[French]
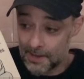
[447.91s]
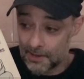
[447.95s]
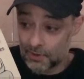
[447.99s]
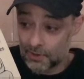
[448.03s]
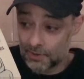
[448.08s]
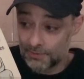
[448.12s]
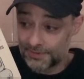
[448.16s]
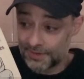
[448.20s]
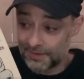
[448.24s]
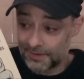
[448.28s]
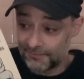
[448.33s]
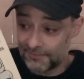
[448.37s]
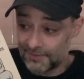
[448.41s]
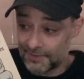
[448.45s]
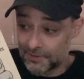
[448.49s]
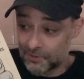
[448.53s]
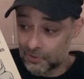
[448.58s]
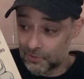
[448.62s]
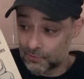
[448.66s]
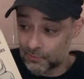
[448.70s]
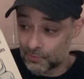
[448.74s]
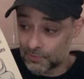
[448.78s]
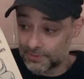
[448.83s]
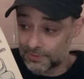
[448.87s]
quand avait
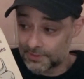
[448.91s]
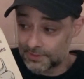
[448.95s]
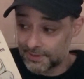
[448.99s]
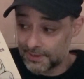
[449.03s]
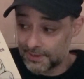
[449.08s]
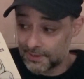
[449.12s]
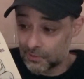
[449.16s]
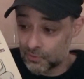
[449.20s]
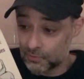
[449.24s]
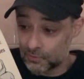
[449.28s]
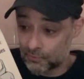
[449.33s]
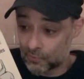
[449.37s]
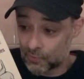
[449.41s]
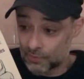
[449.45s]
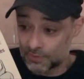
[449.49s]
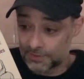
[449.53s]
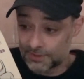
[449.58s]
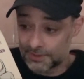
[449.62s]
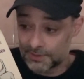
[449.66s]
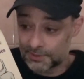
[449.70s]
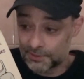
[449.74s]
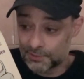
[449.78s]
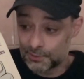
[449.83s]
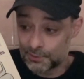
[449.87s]
commencé le
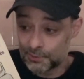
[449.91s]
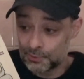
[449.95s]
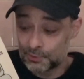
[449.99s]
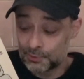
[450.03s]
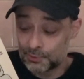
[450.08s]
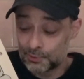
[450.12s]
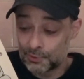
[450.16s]
processus